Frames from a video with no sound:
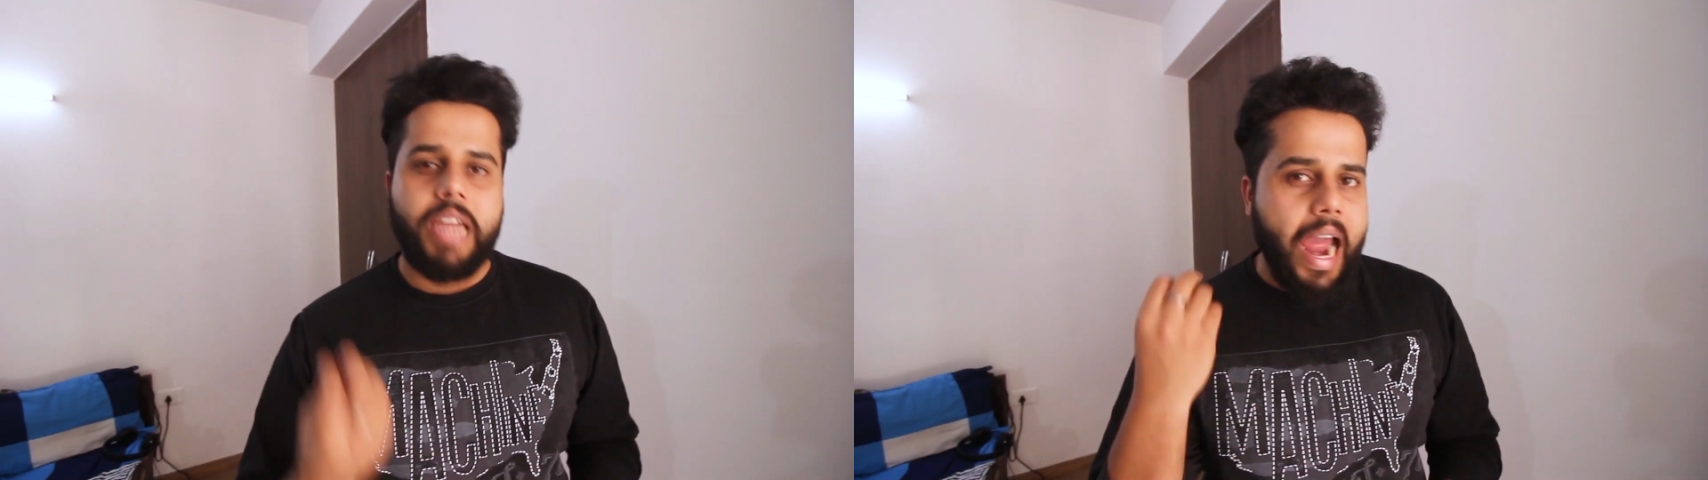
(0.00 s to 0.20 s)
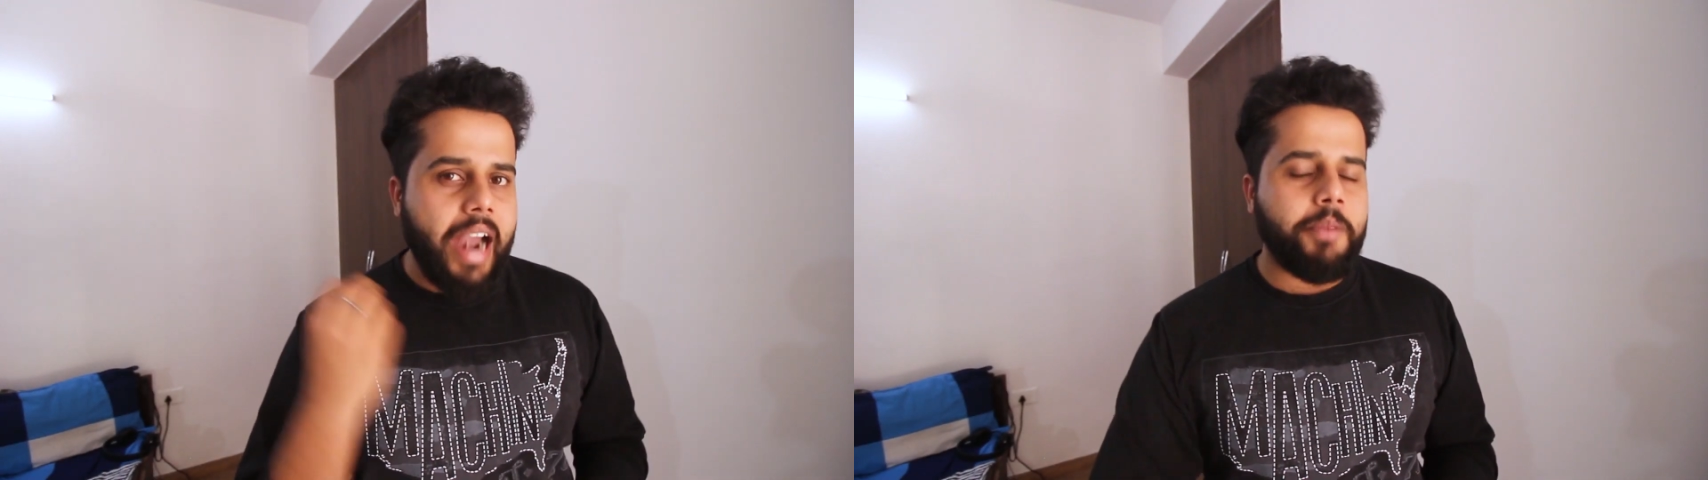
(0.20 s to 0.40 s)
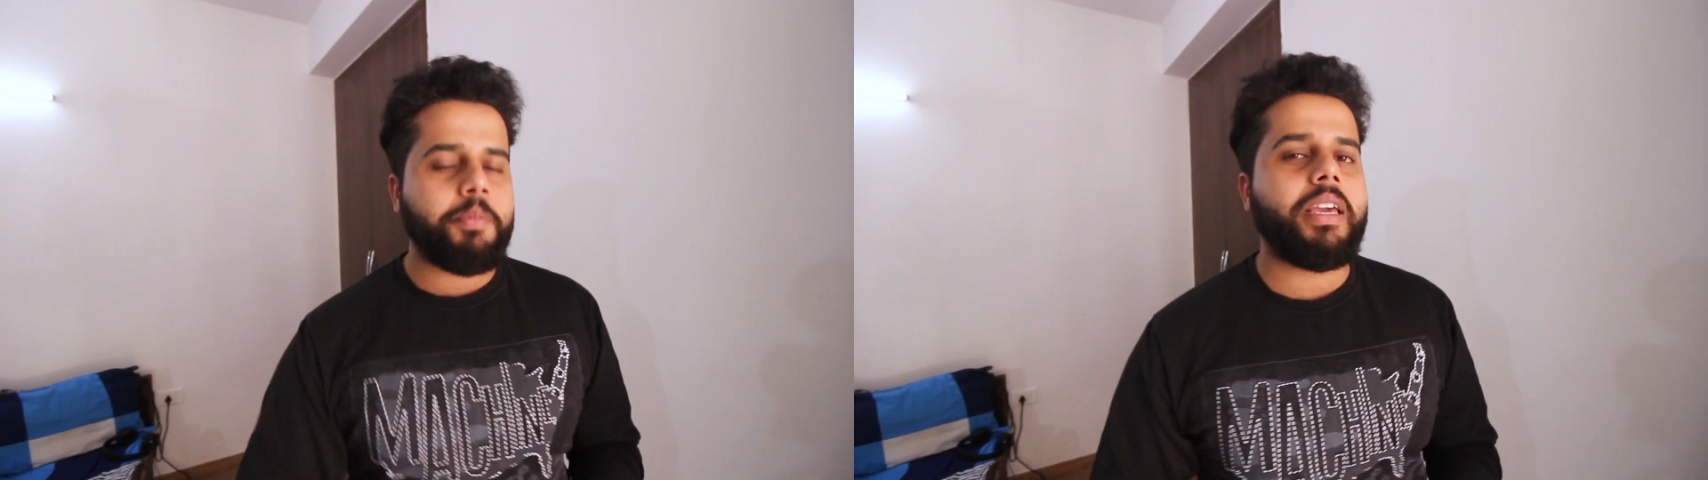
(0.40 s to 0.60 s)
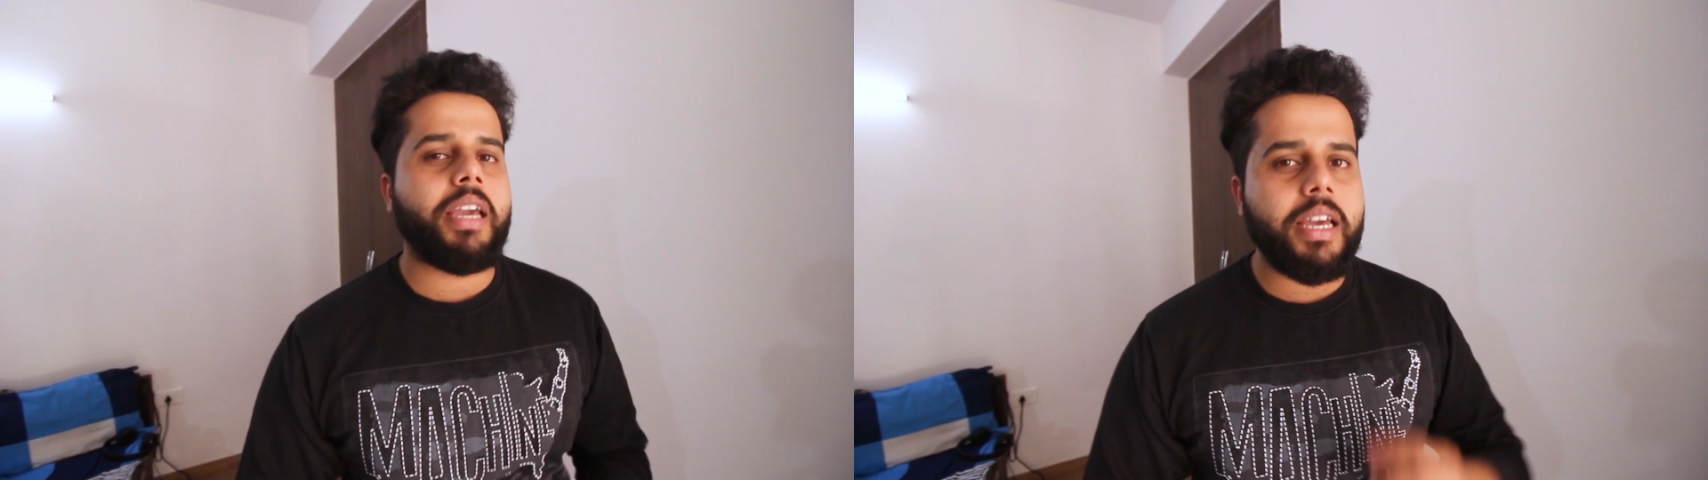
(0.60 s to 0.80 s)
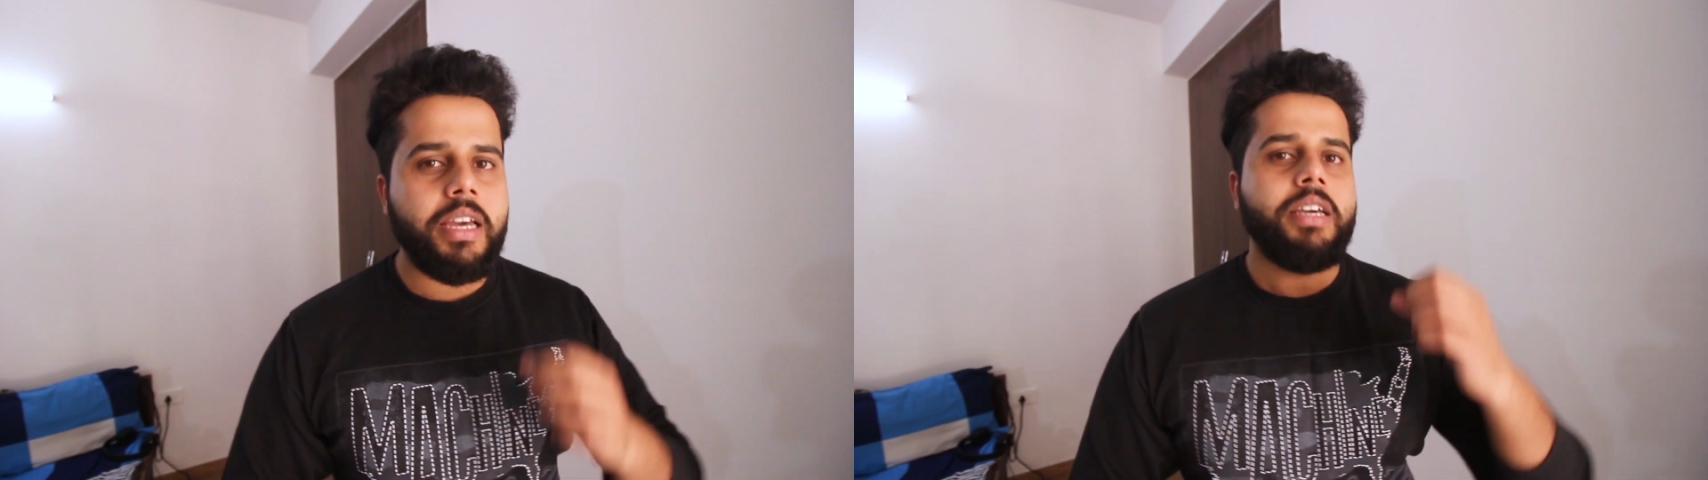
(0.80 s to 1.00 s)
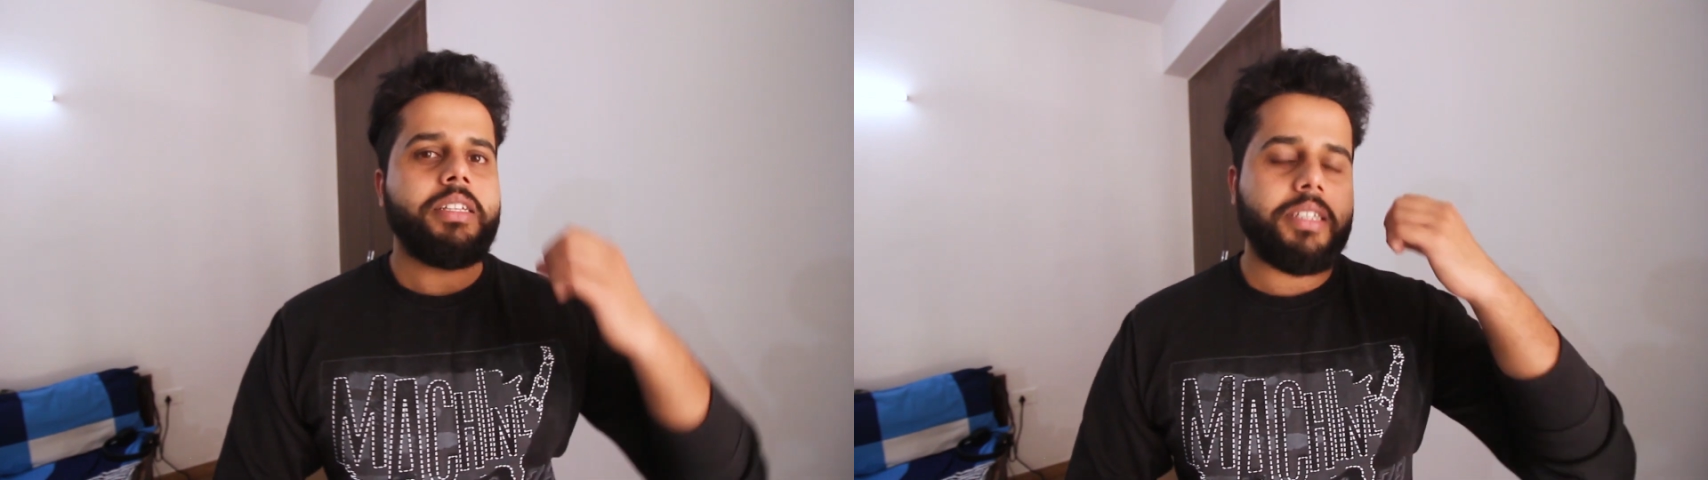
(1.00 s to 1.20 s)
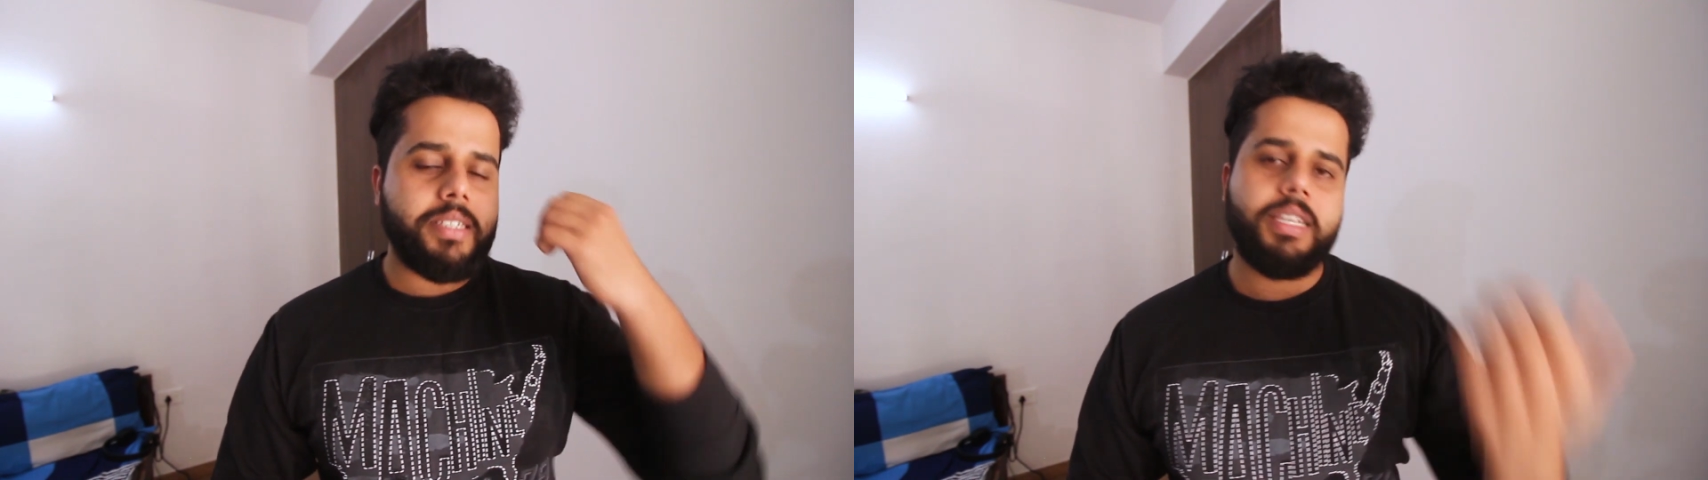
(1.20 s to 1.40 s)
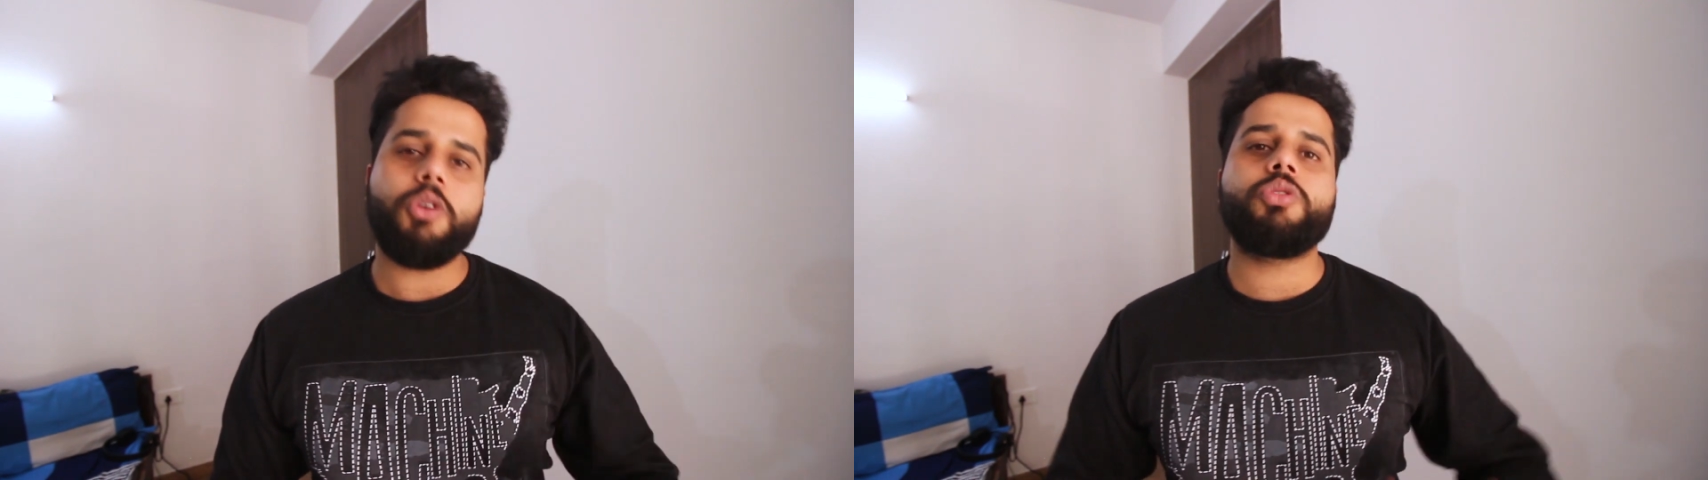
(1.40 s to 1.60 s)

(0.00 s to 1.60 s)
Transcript: एडअप की है जिससे